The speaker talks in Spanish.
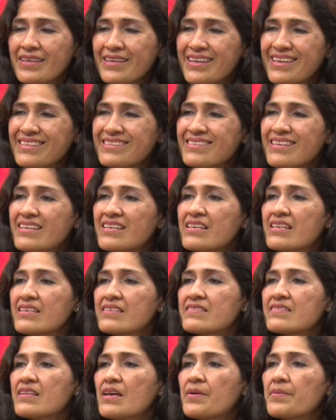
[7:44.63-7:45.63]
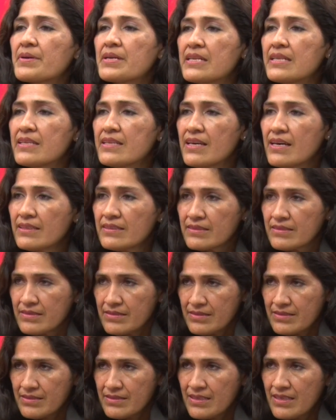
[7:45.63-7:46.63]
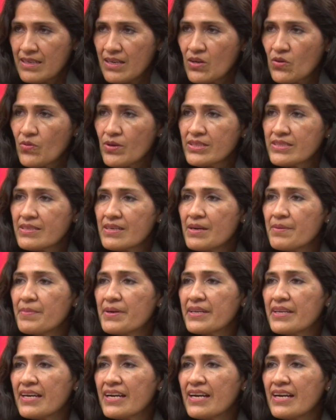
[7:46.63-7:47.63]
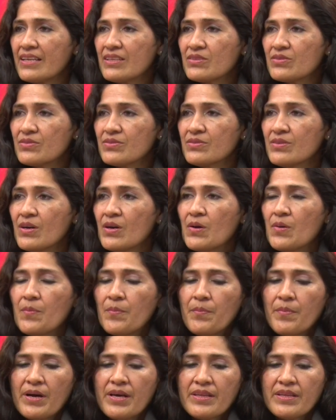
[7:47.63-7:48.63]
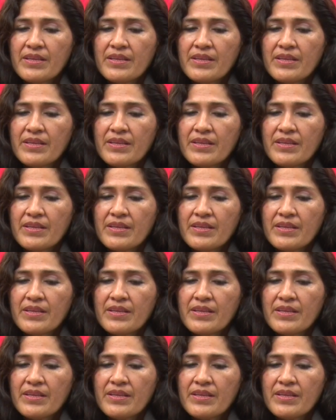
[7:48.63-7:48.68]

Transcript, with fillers: en esa inestabilidad en la cual se va manejando va